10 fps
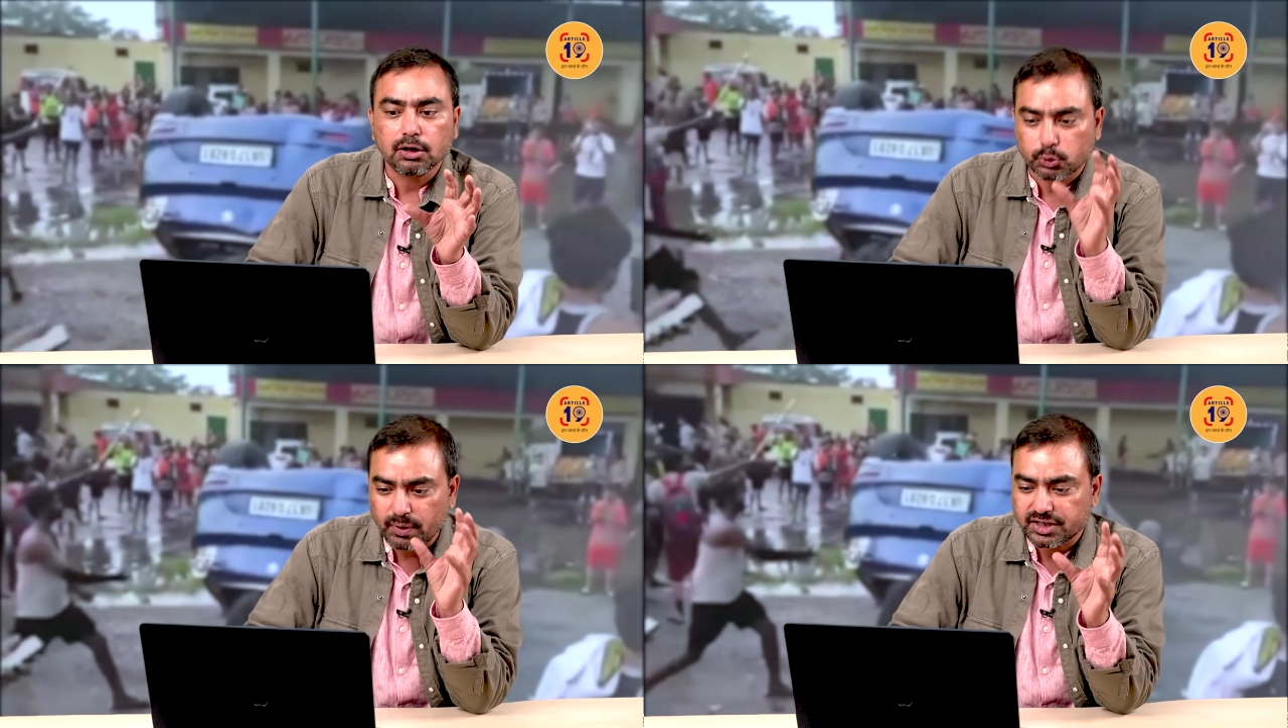
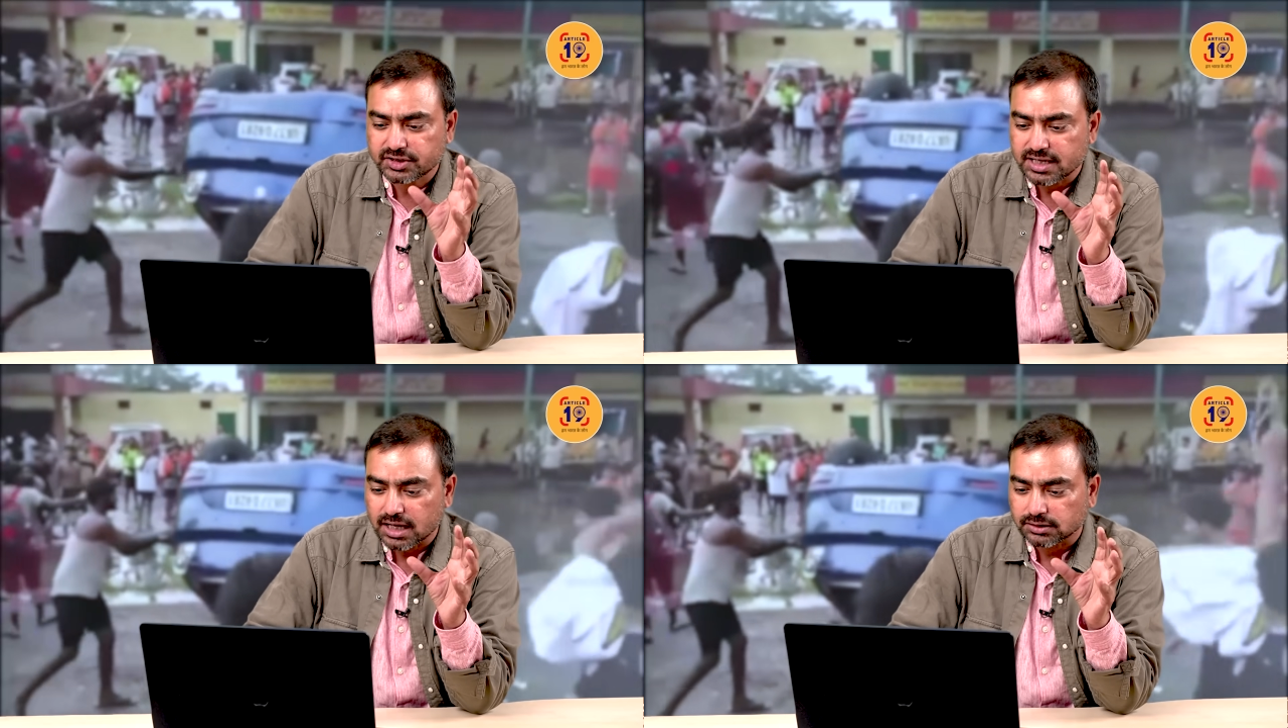ट्वीट
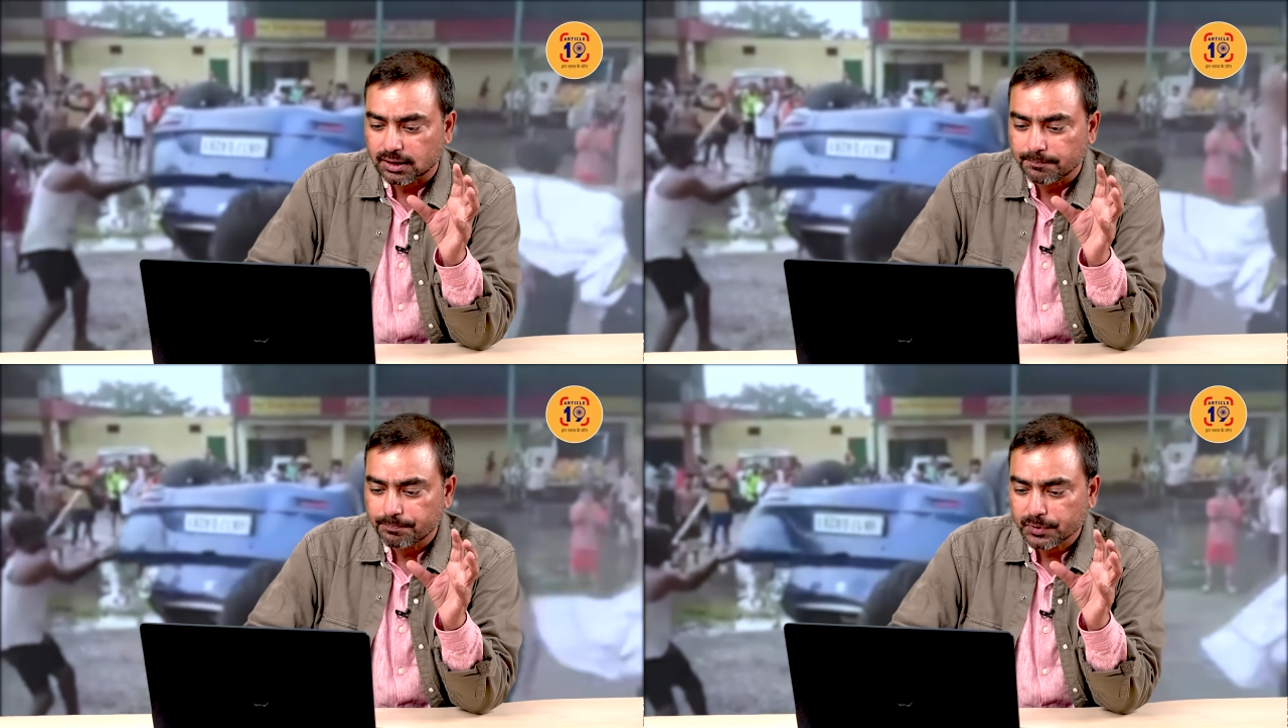किया
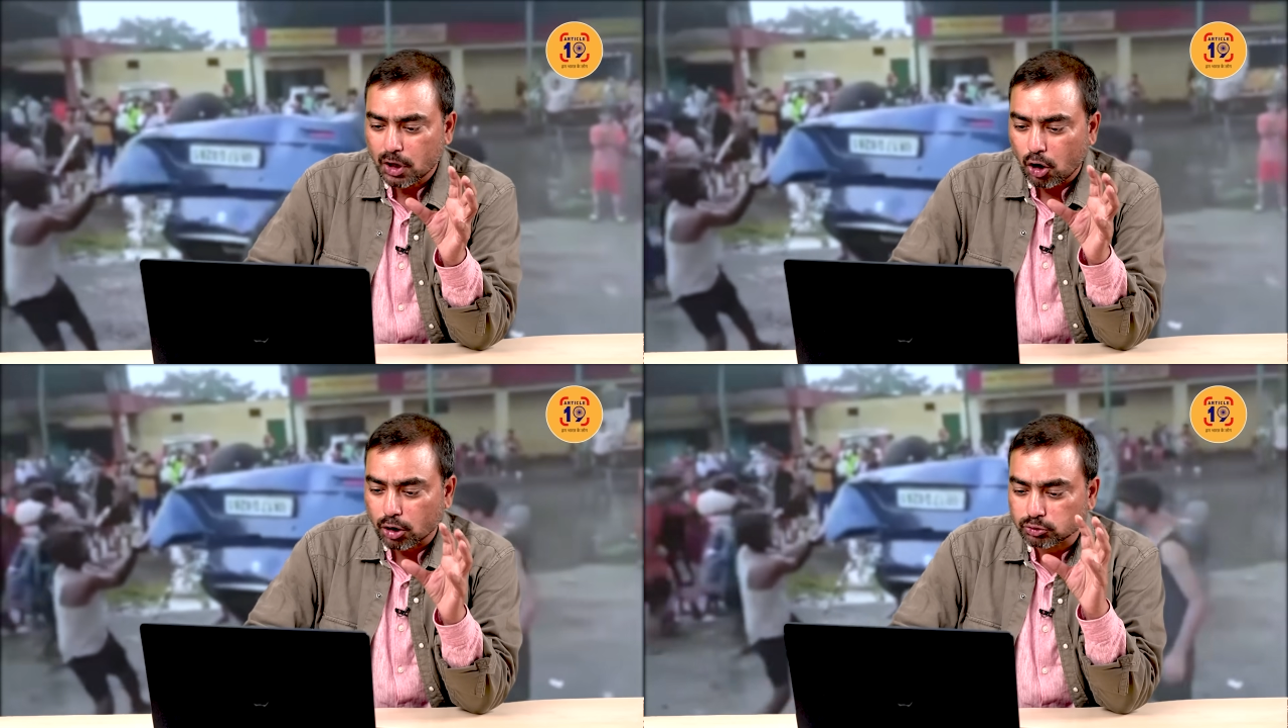था
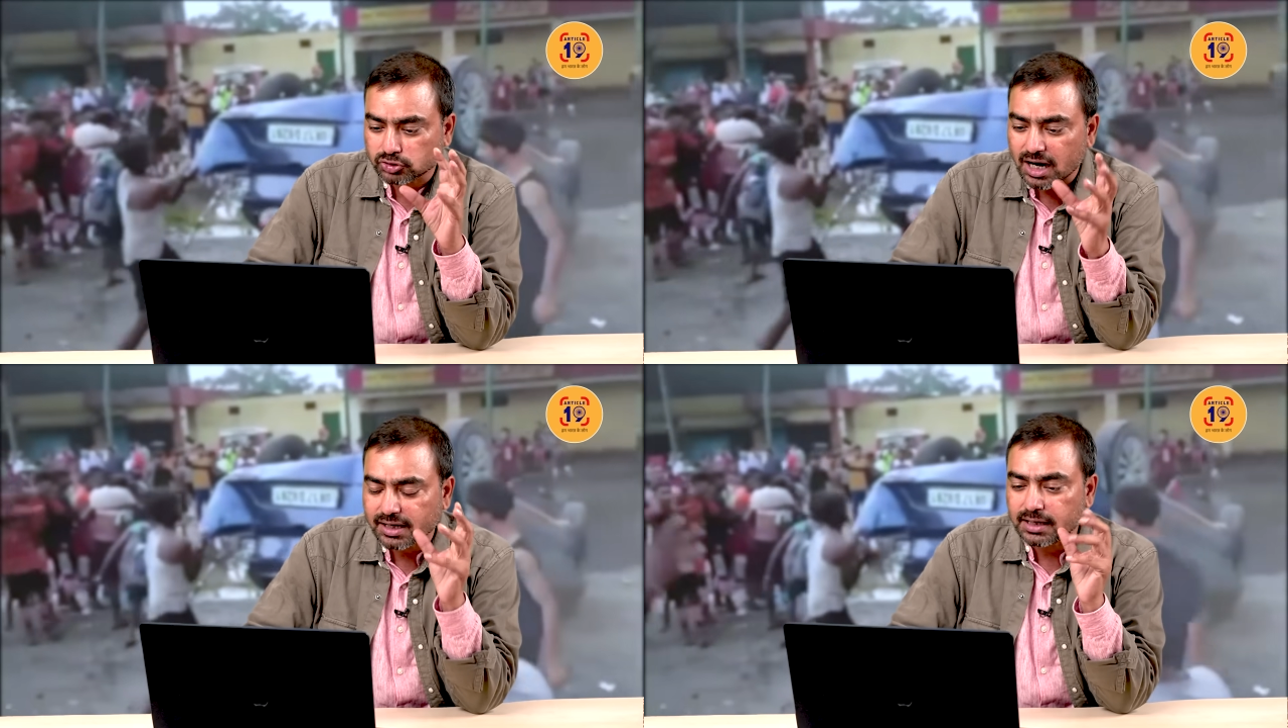और
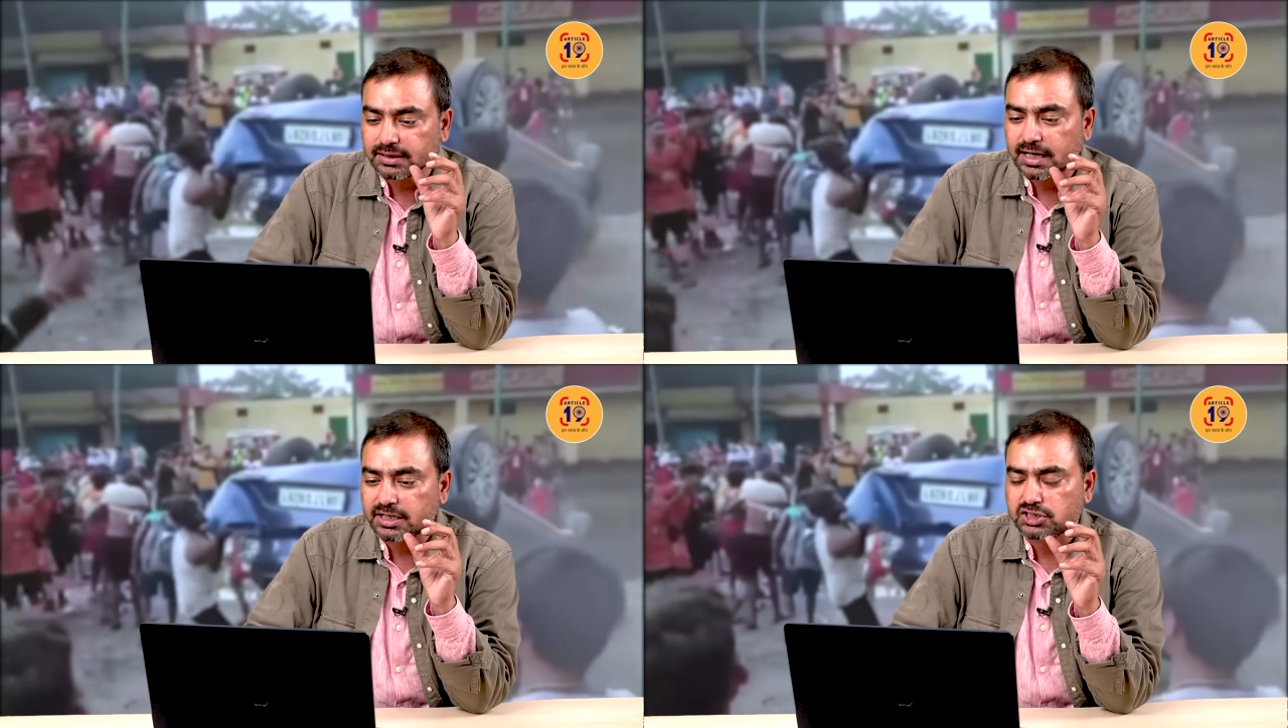उत्तराखंड
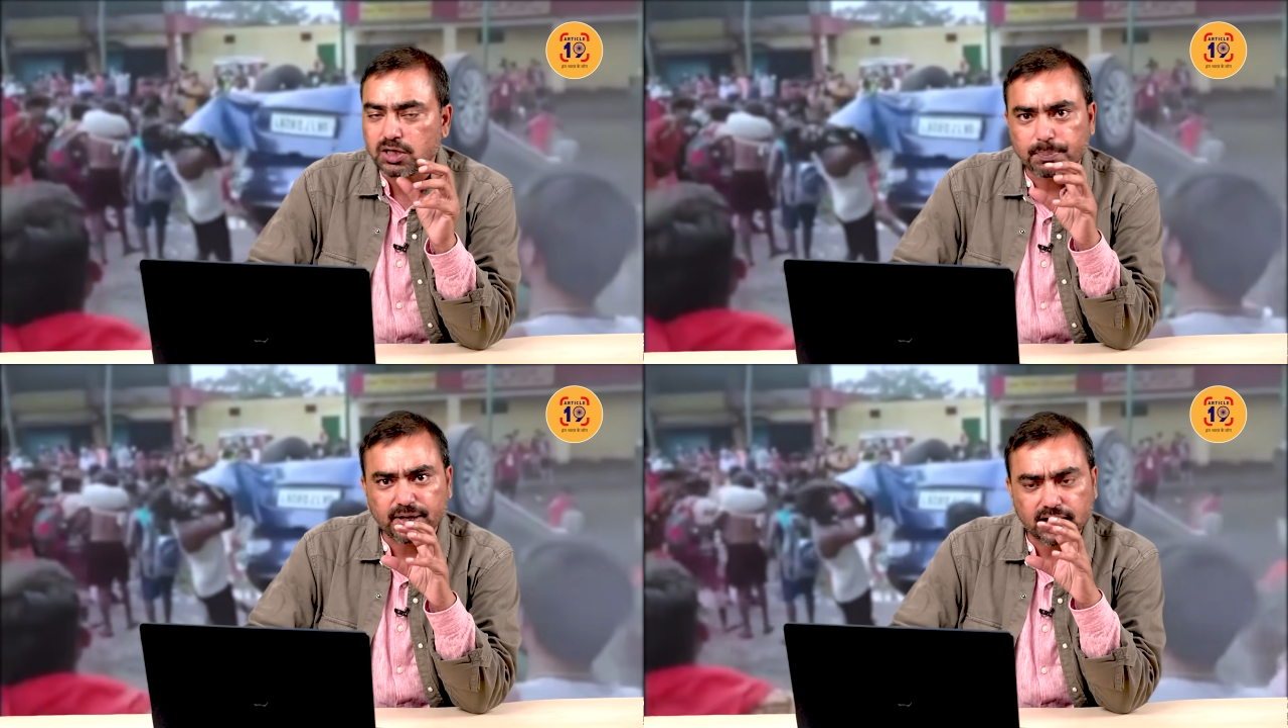के
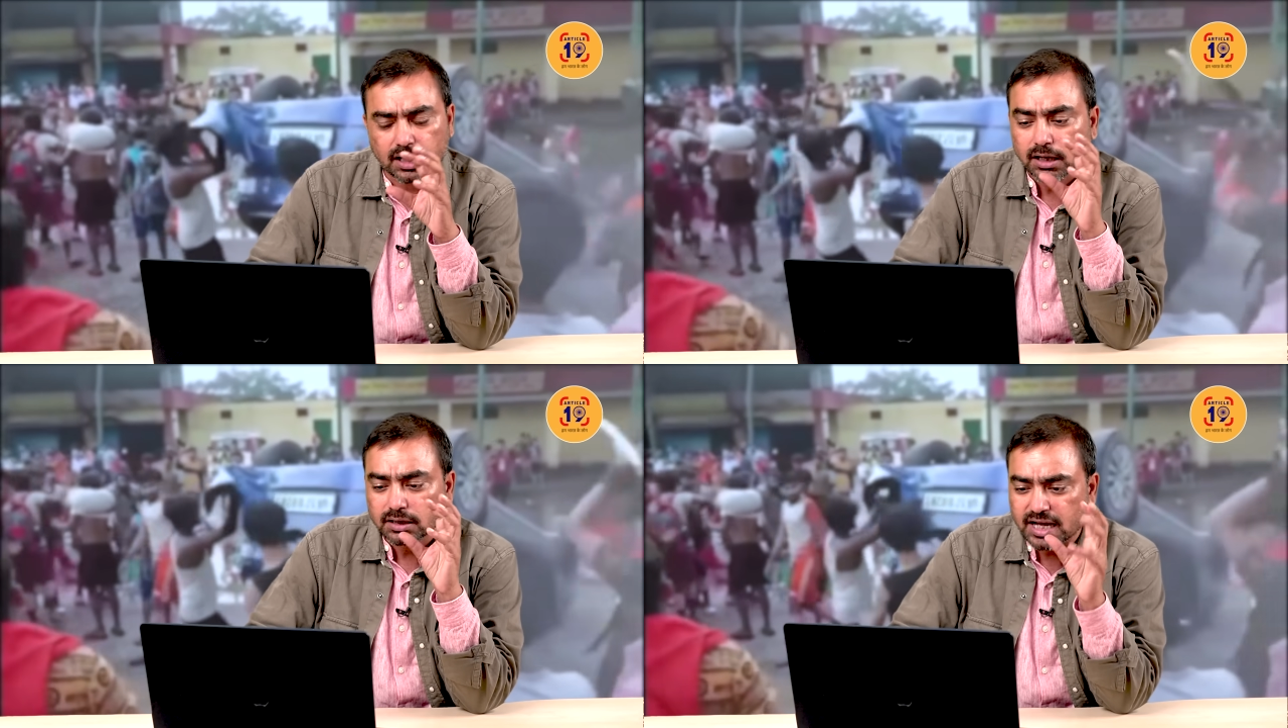डीजीपी ने
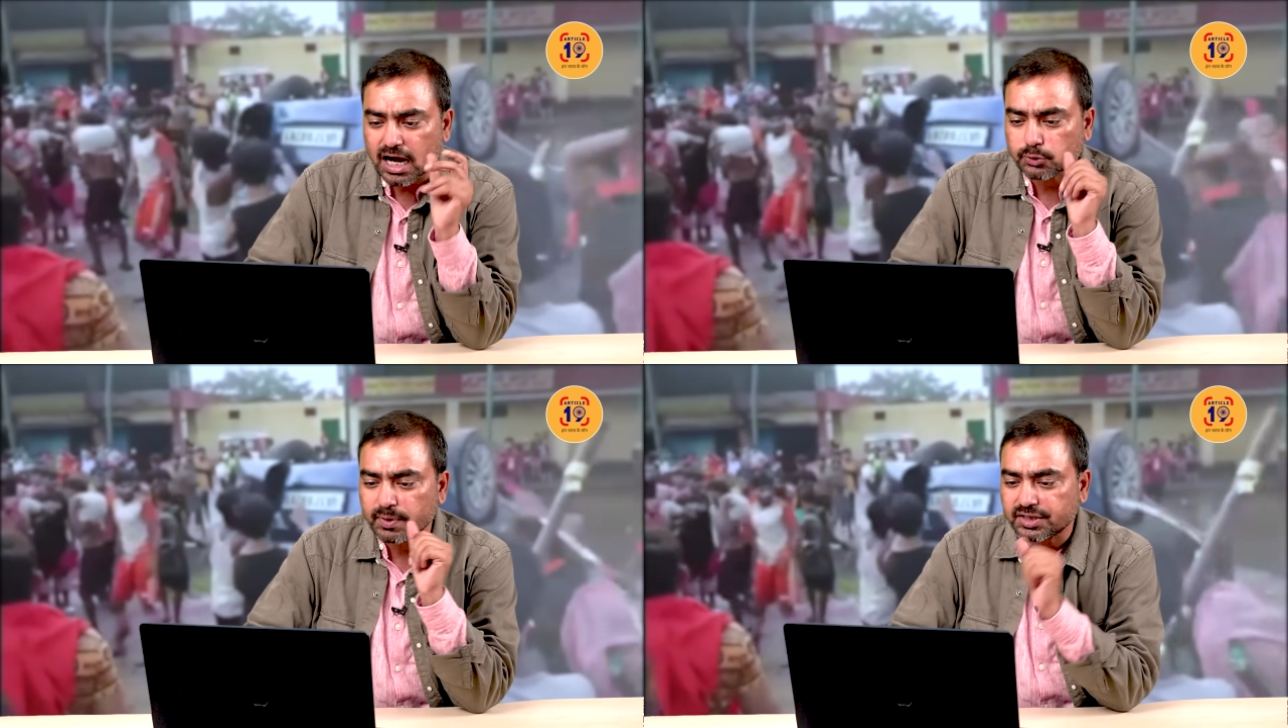क्या
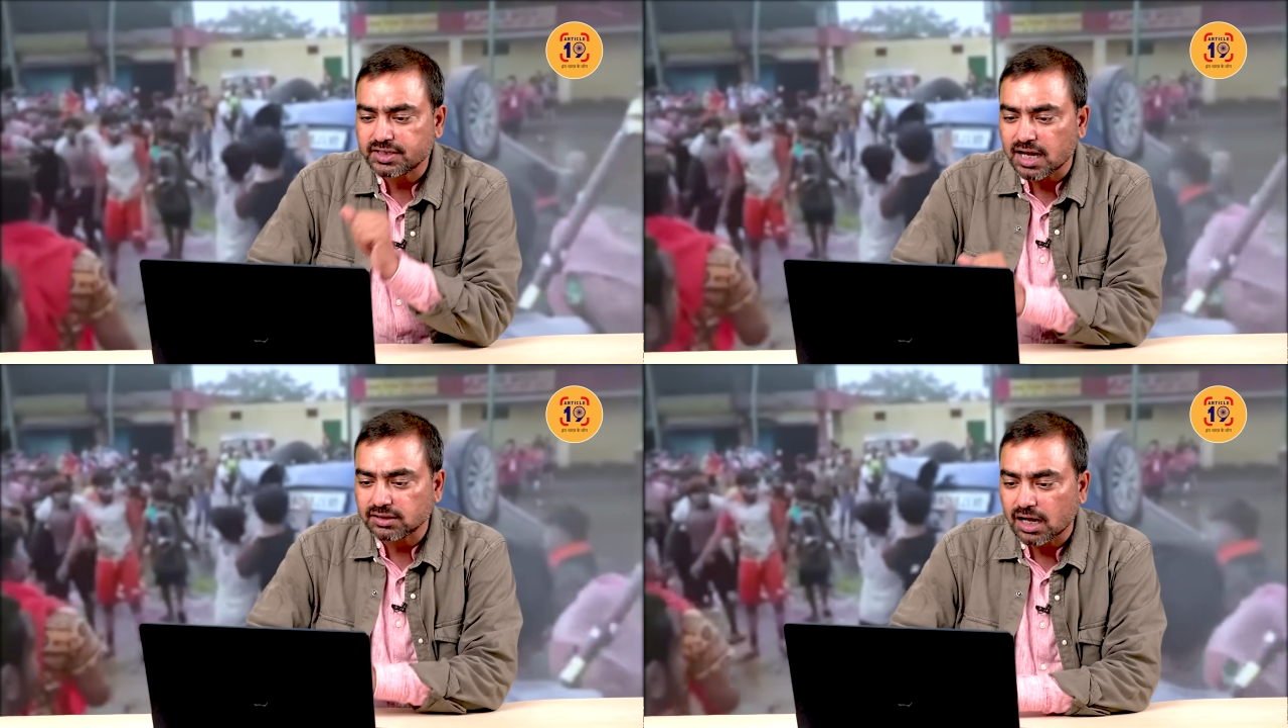ट्वीट
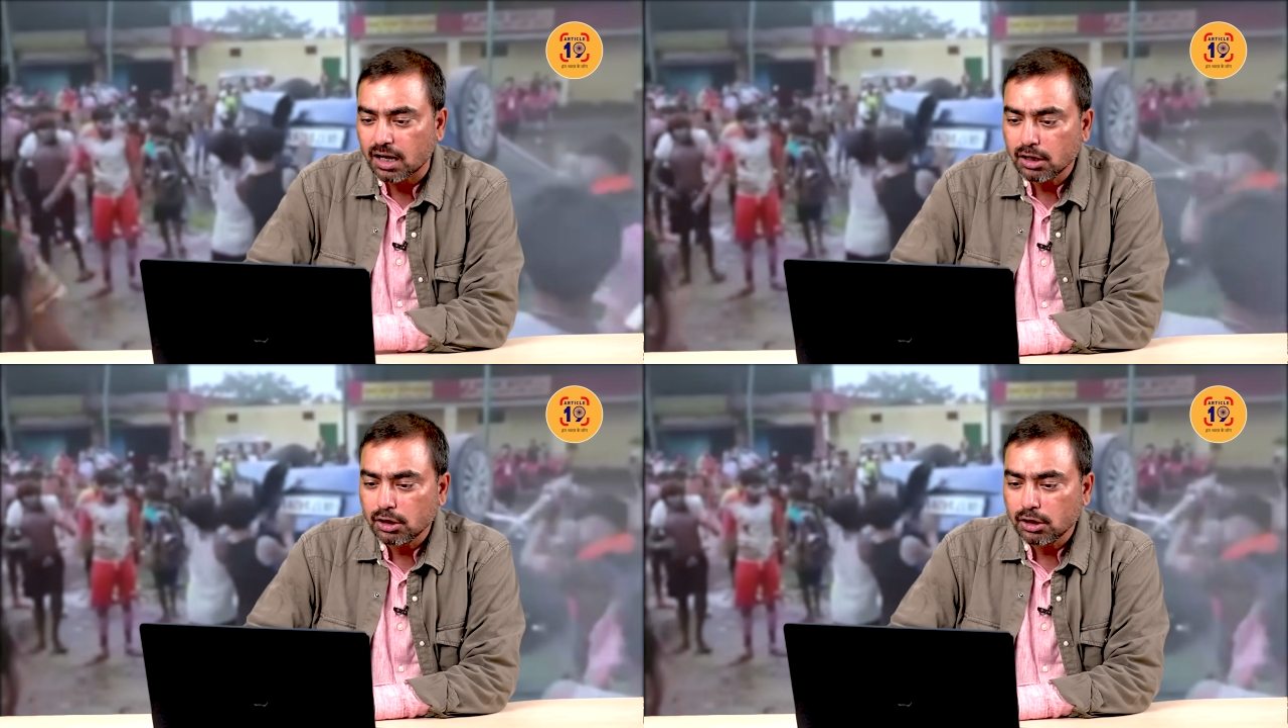किया था